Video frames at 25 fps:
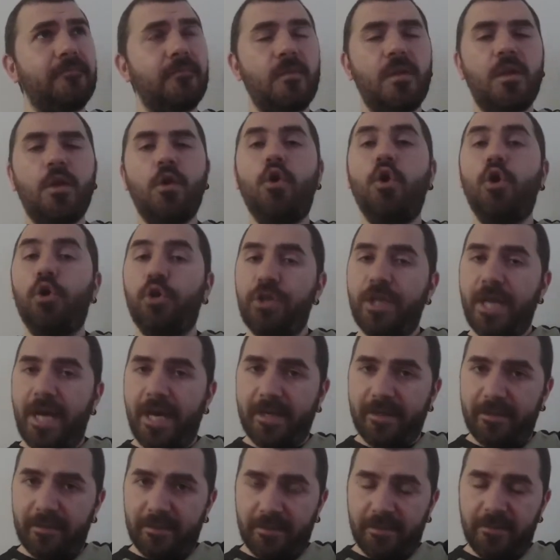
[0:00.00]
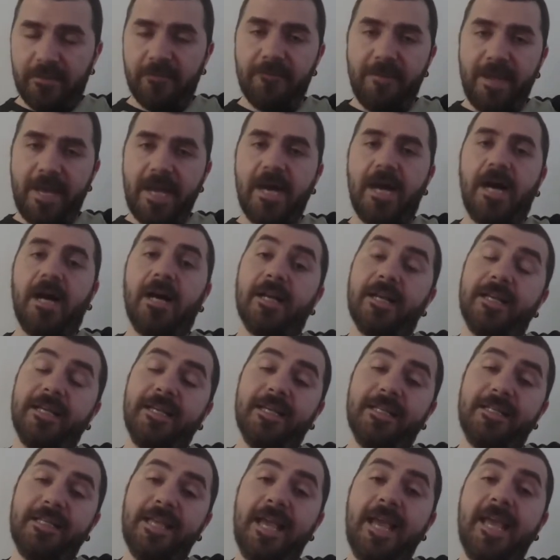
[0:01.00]
ön yargılı veya
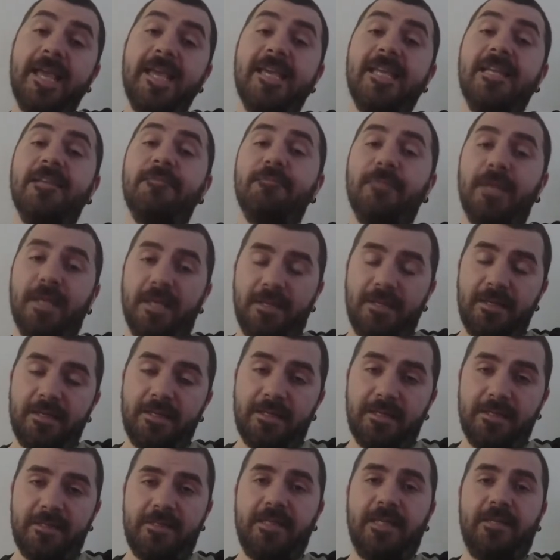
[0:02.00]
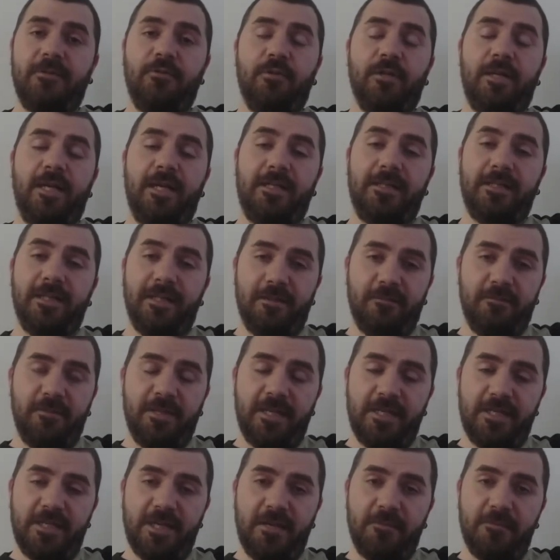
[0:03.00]
harekete eğilimli insan olarak
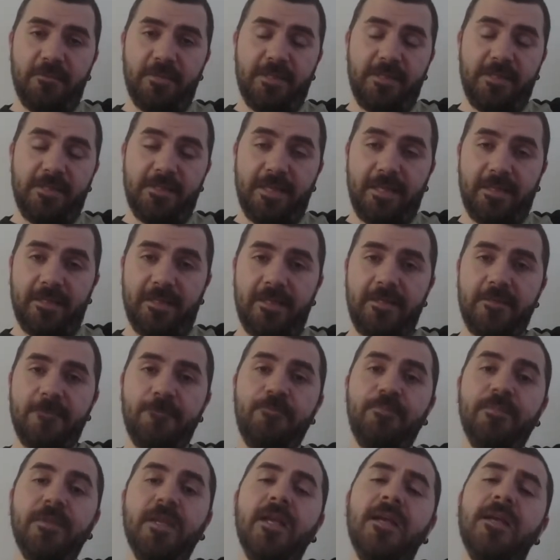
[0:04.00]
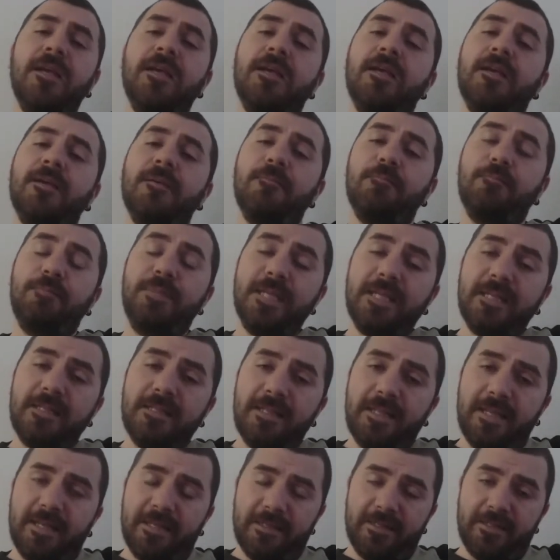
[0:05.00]
tanımlayacağımız insanlar. Bir
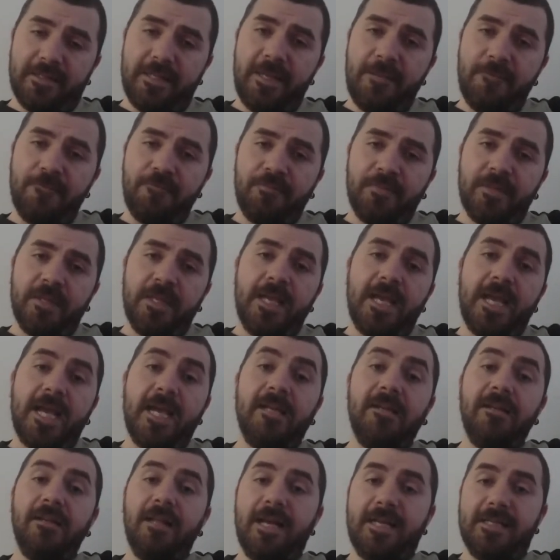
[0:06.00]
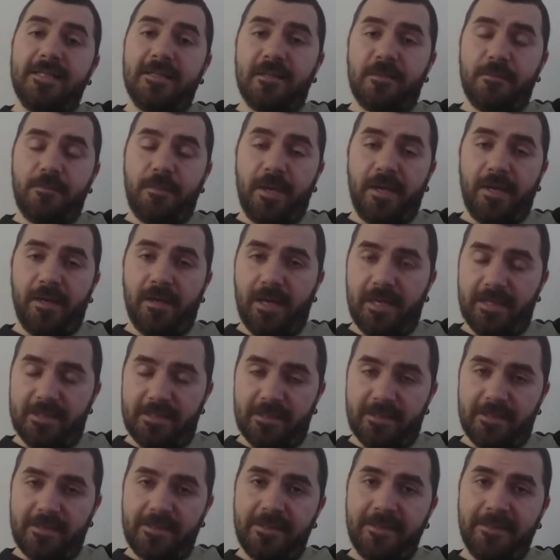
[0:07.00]
diğeri de analyzes
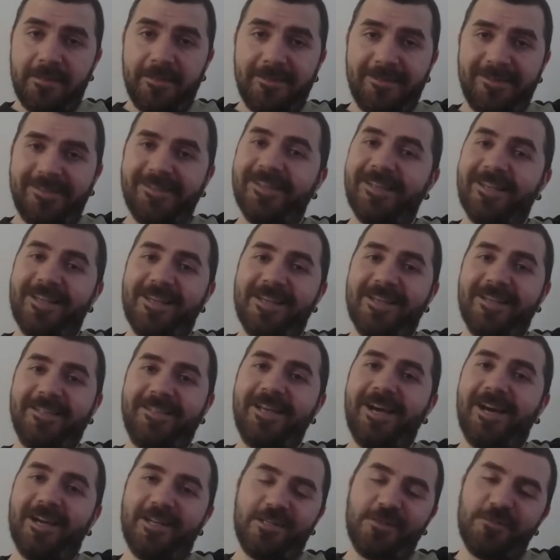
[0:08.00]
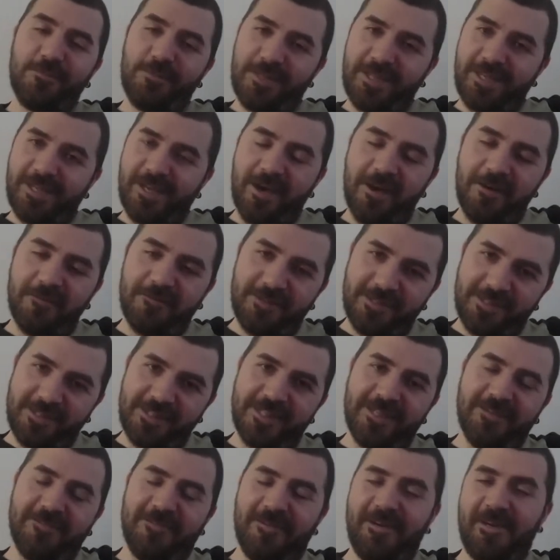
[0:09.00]
paralyzes e, tarzı bir de
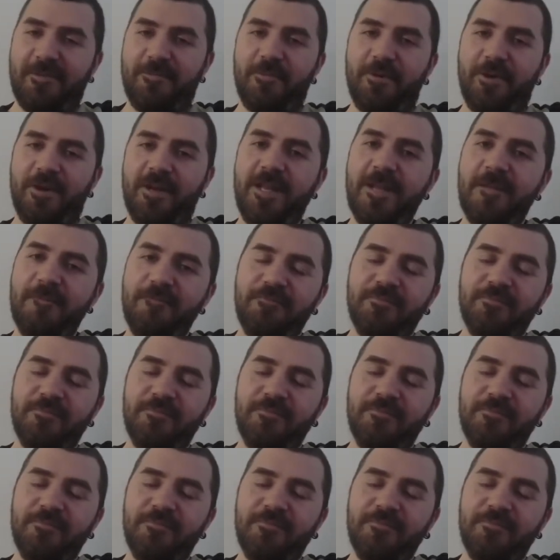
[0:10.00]
kafiyesi de var böyle.